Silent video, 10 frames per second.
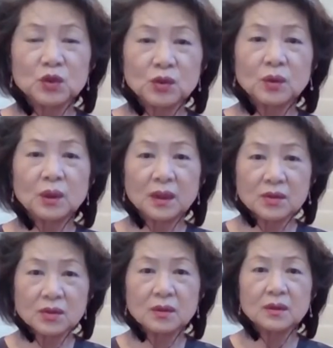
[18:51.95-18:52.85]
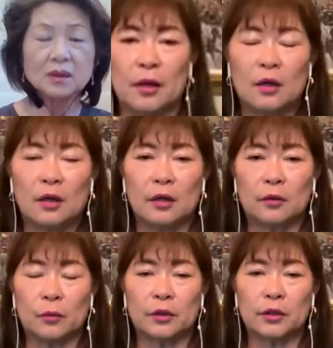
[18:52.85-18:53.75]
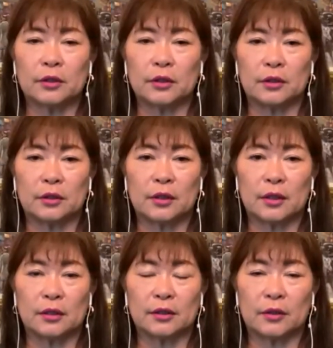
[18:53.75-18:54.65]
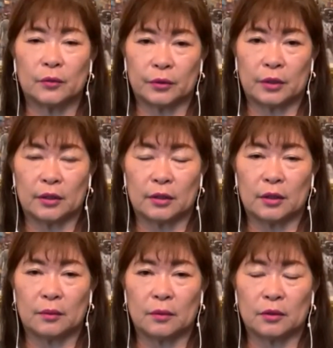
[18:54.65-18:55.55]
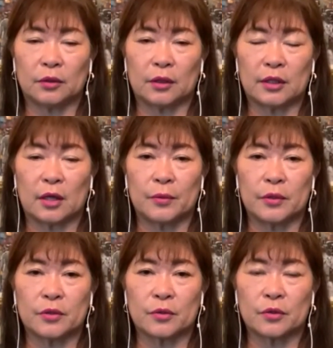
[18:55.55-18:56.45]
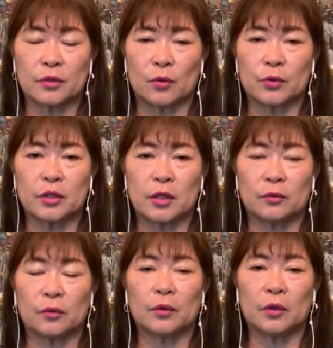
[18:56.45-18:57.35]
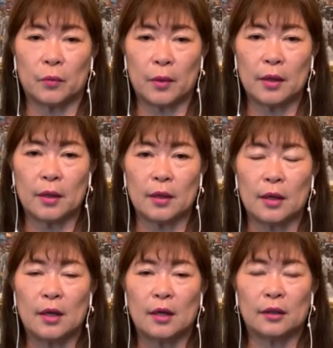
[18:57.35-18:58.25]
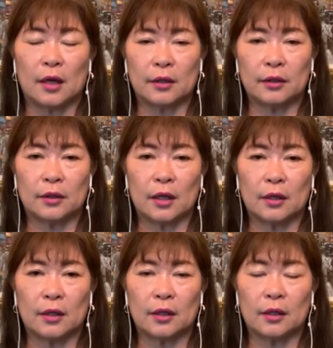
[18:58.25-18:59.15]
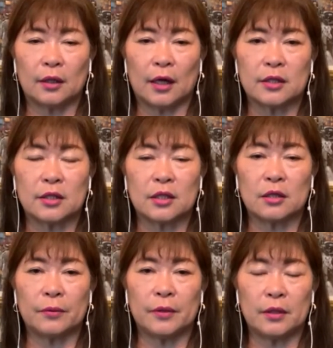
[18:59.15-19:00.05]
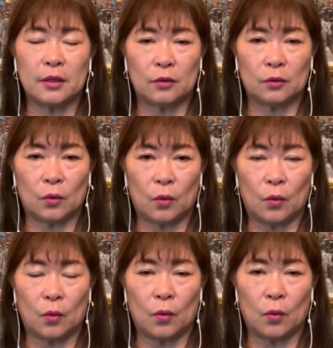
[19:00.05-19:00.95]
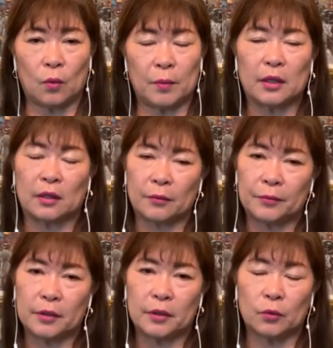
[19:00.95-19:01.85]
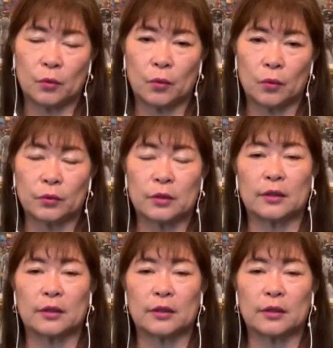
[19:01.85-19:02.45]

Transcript: うん、なのでまあ、えっと、私たちが生徒さんにサーフィンスクールで教えるときは、だいたい8フィート、まあ7フィートぐら